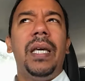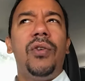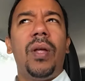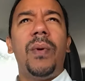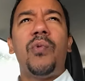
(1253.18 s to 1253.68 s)
y
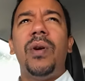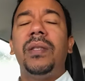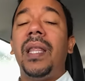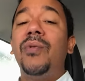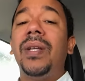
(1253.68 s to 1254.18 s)
yo dame
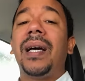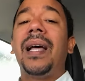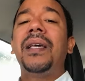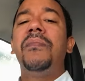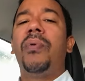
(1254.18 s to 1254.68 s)
cuenta de una
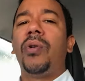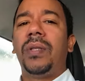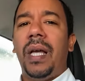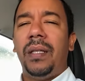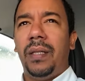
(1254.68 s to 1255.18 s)
gran
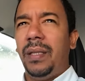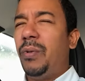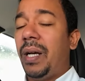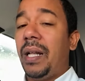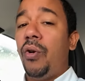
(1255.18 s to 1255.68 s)
importancia, de
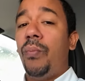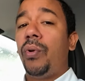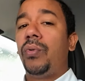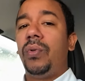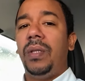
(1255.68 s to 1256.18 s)
una gran
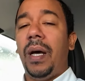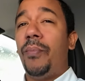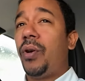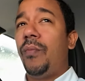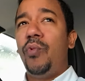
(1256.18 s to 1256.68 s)
oportunidad,
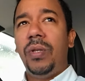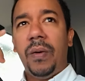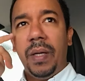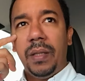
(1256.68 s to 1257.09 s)
porque muchas